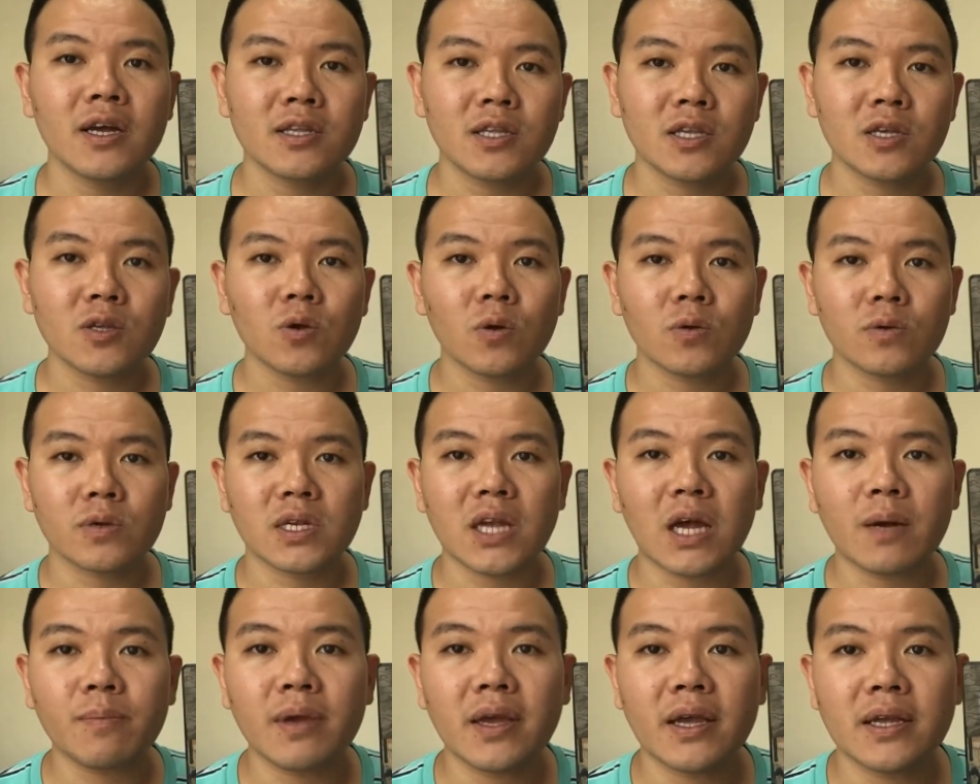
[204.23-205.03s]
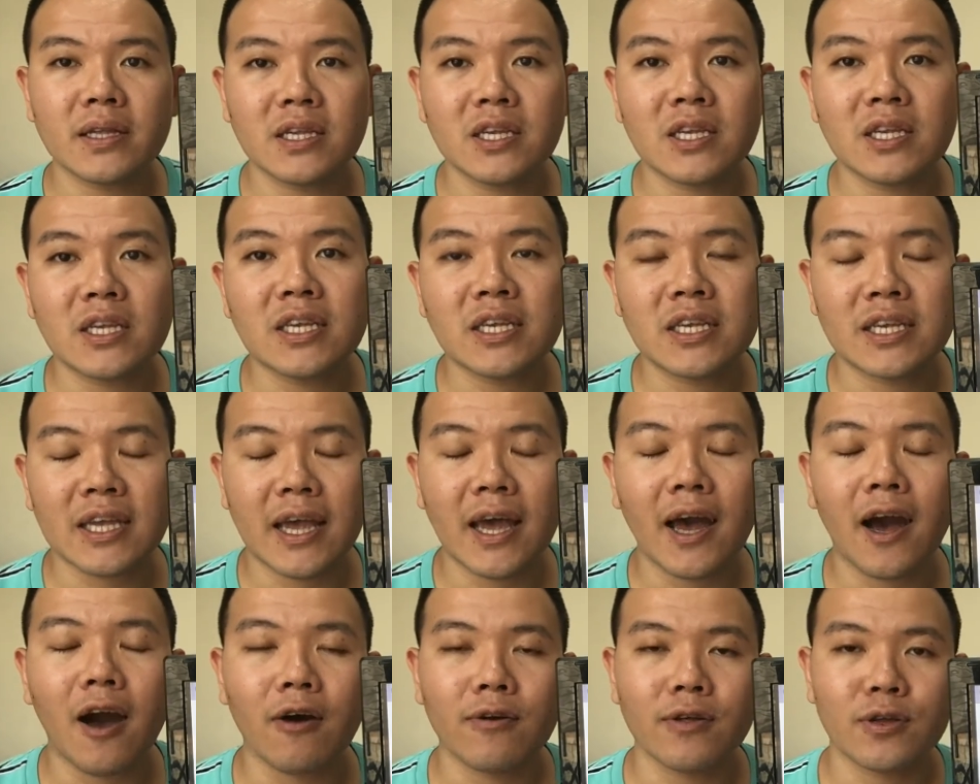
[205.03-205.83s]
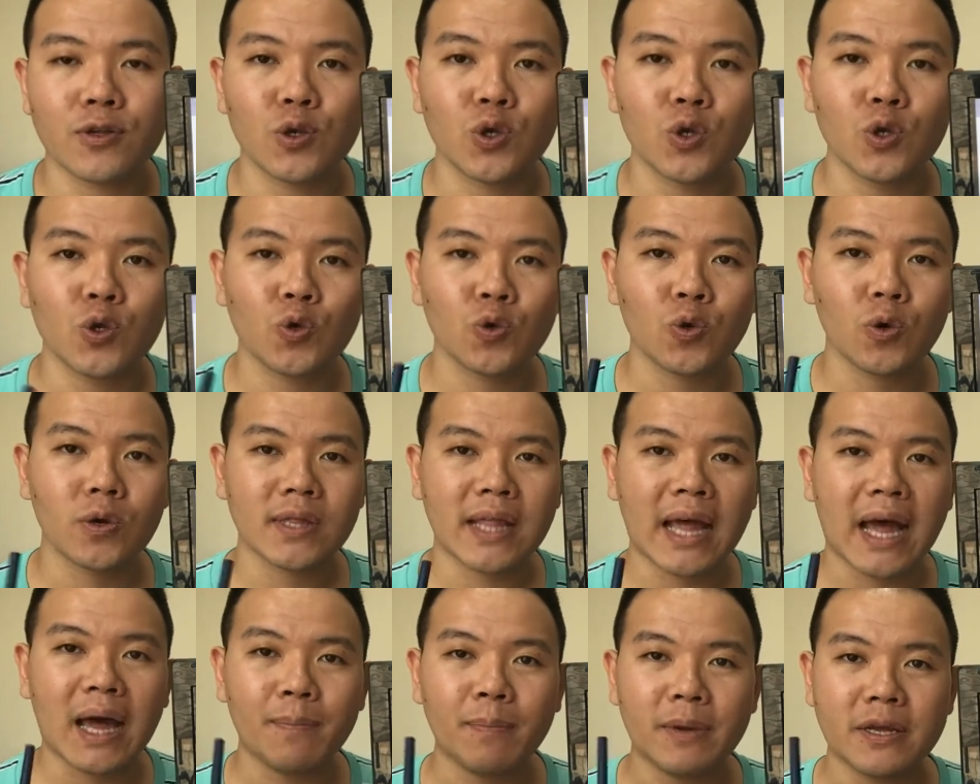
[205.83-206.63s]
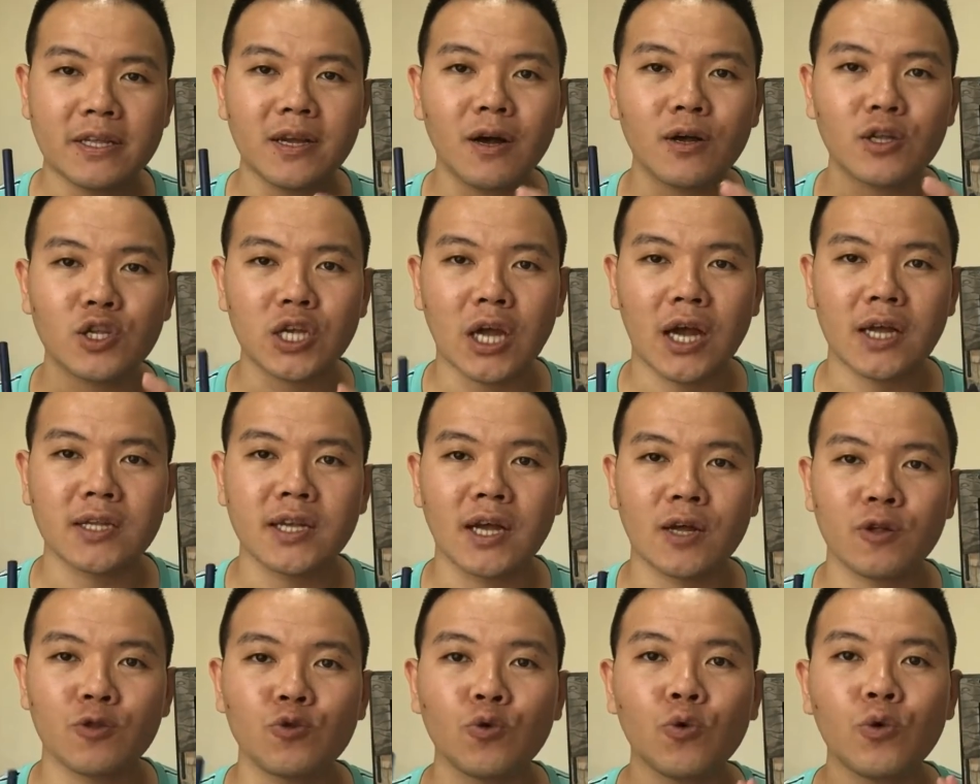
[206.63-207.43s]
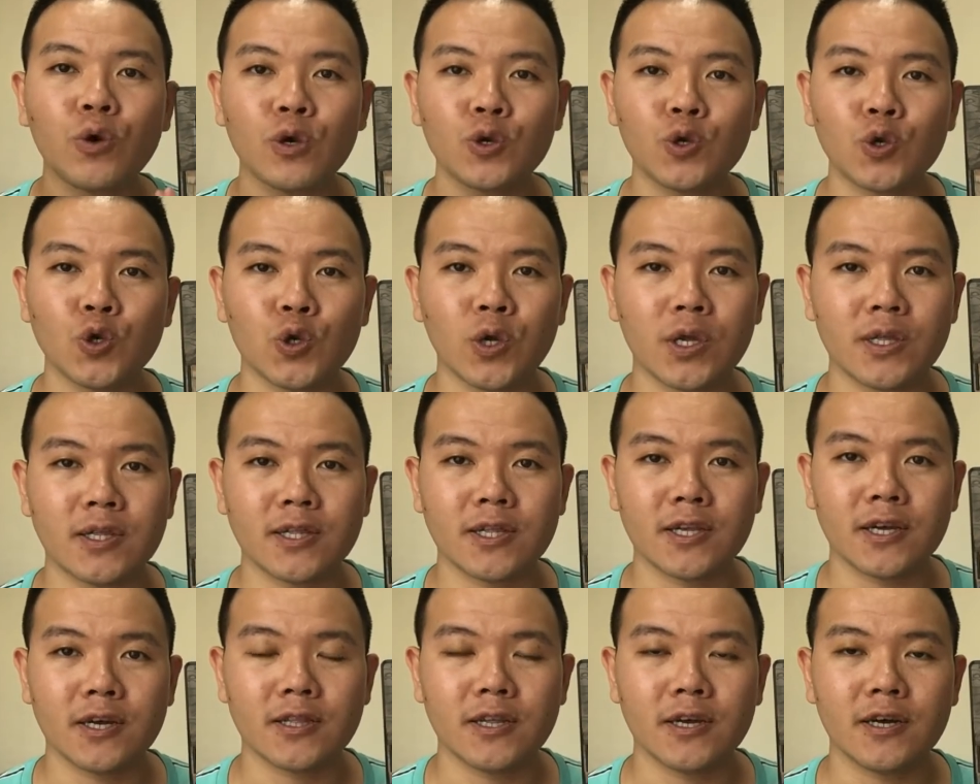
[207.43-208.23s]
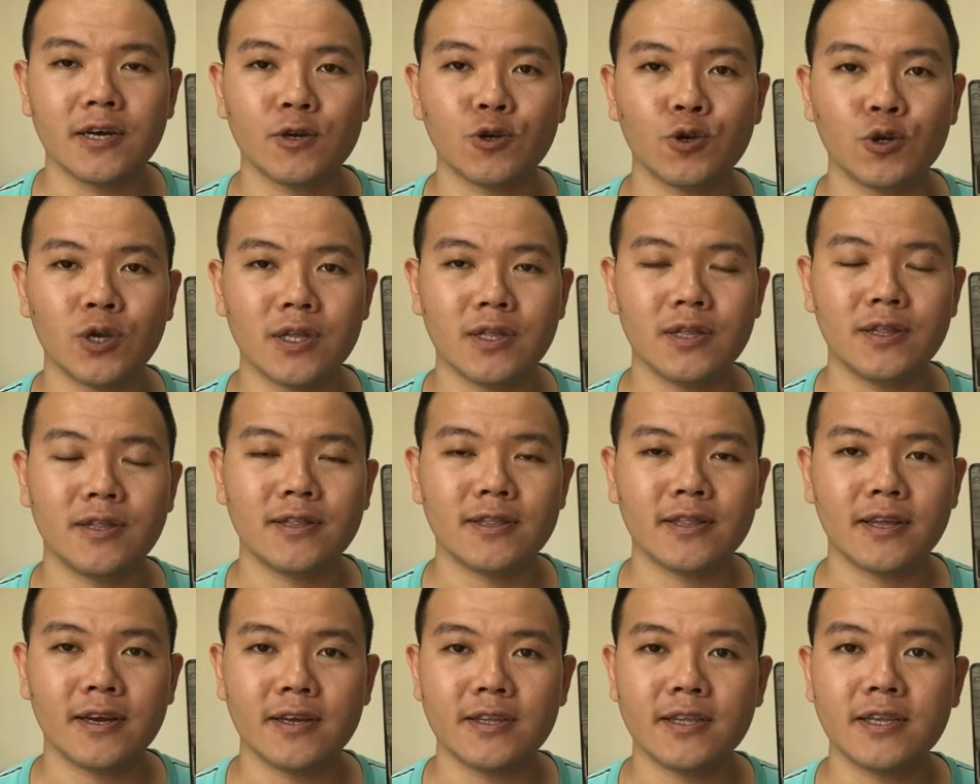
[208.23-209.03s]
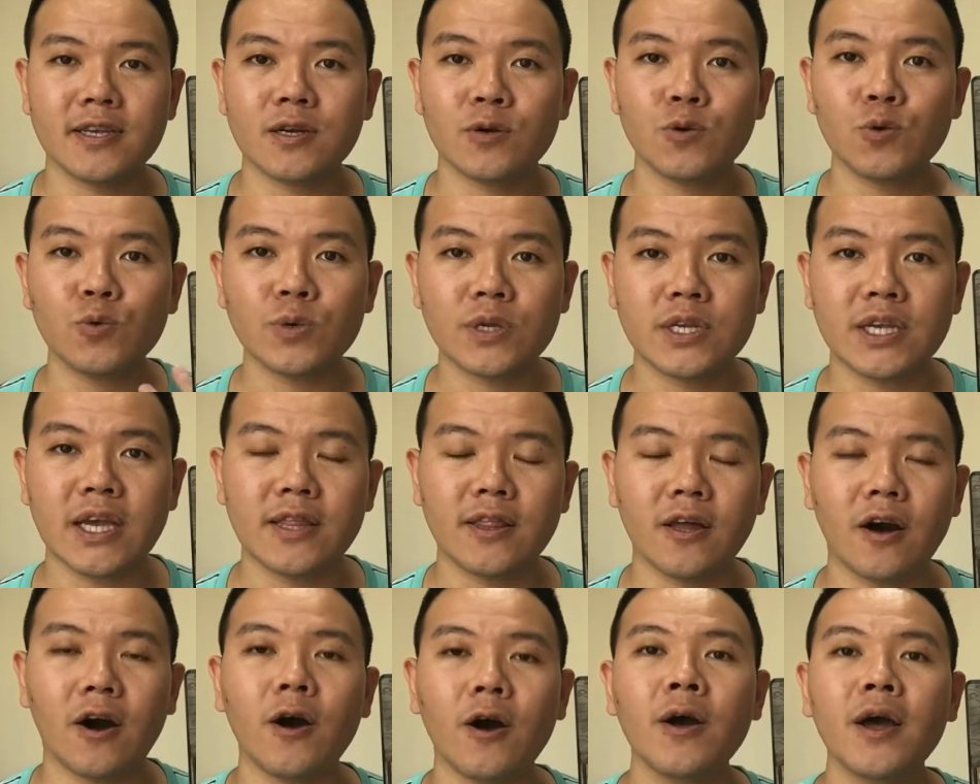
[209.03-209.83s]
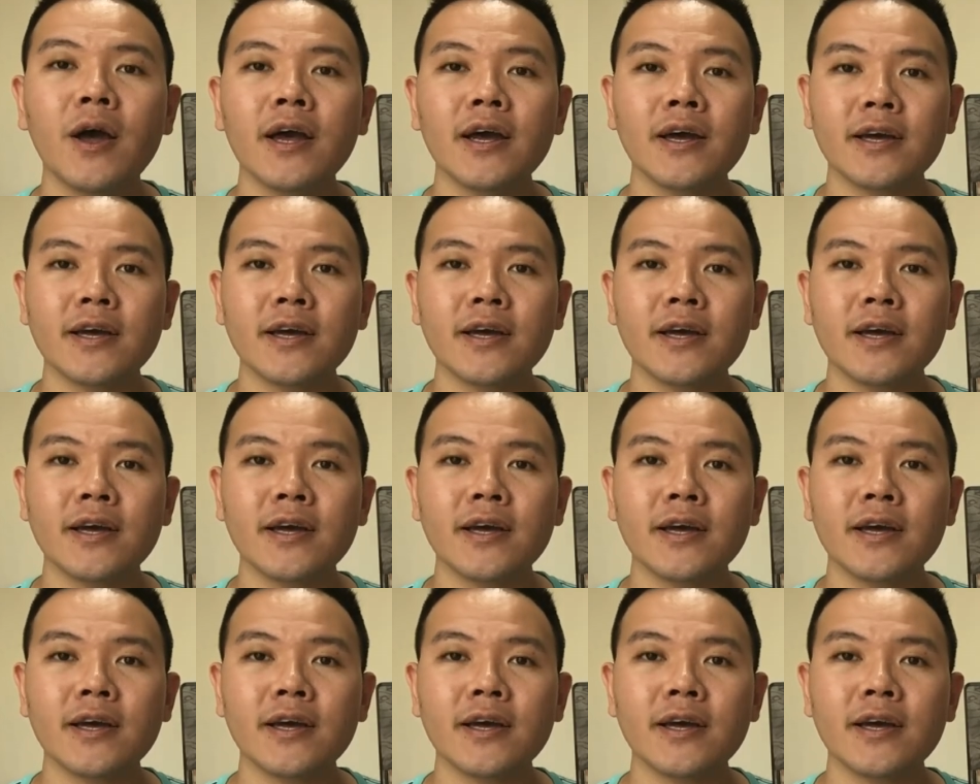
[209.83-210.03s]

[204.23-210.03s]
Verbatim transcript: 这种上面已经是写好了，就是说它比较常常多人选择的选的这个路线哦。